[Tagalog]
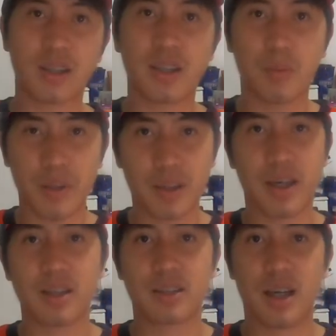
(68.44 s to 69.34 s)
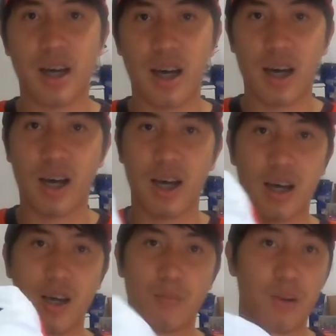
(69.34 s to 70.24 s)
siyang gamitin sa
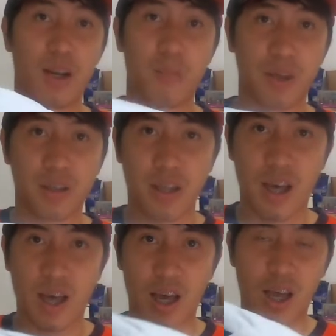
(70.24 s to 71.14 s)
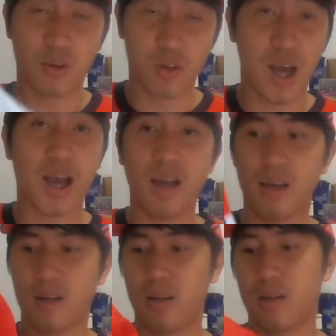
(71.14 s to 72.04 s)
malalamig na lugar.
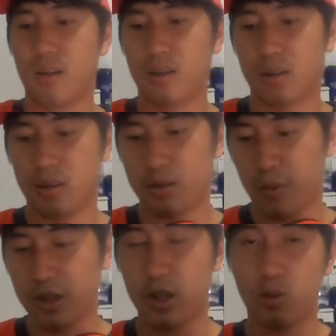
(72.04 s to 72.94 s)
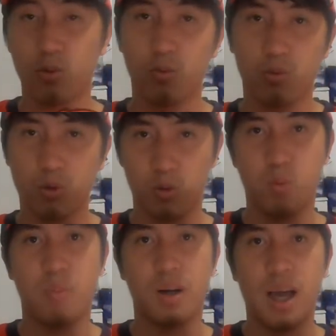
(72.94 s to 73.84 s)
Especially kung gusto
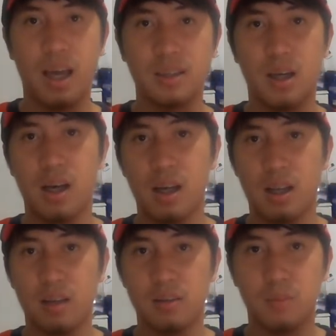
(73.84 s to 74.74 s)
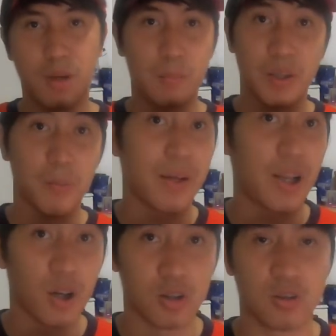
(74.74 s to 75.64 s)
mo mag-hike sa, malamig na
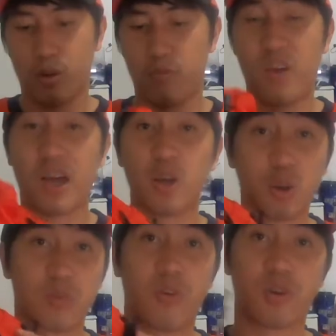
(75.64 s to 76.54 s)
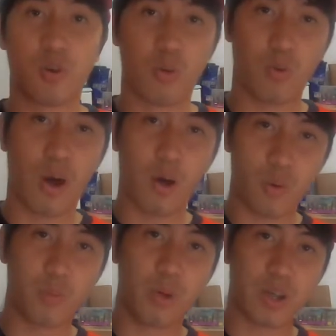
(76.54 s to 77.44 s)
panahon. Very useful tong uh,
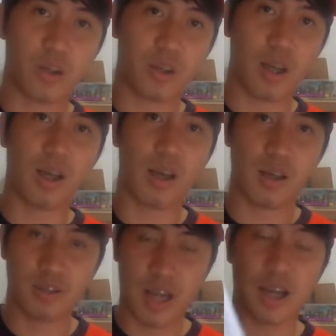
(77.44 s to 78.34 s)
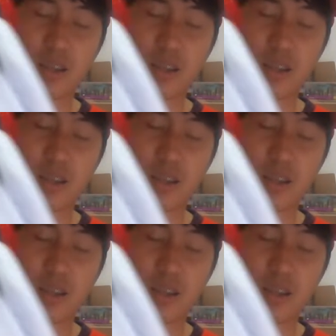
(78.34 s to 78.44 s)
windbreaker na jacket